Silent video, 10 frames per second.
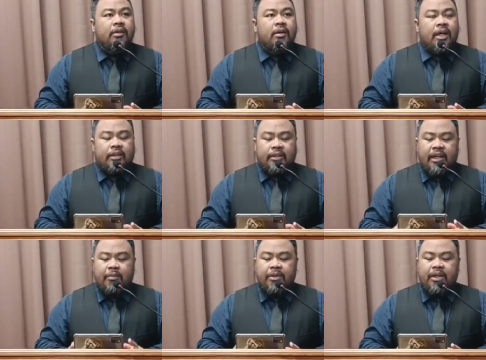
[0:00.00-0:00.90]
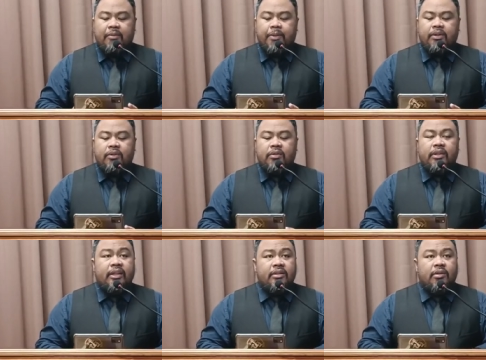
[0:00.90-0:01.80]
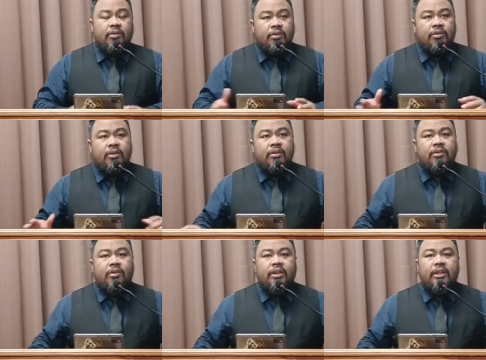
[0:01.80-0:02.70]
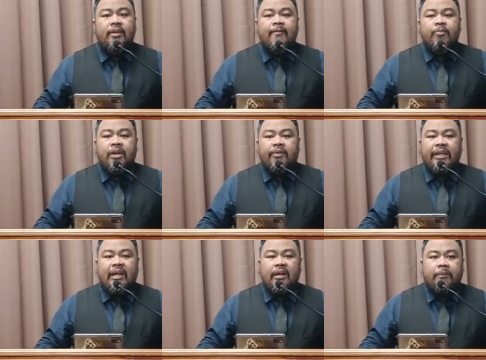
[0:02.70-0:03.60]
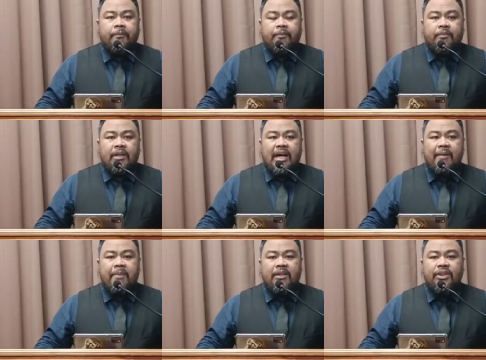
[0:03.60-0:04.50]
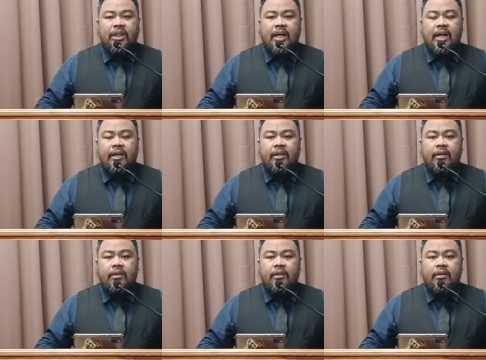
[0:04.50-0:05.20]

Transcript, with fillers: At karamihan pa doon, there is also the story na habang sila ay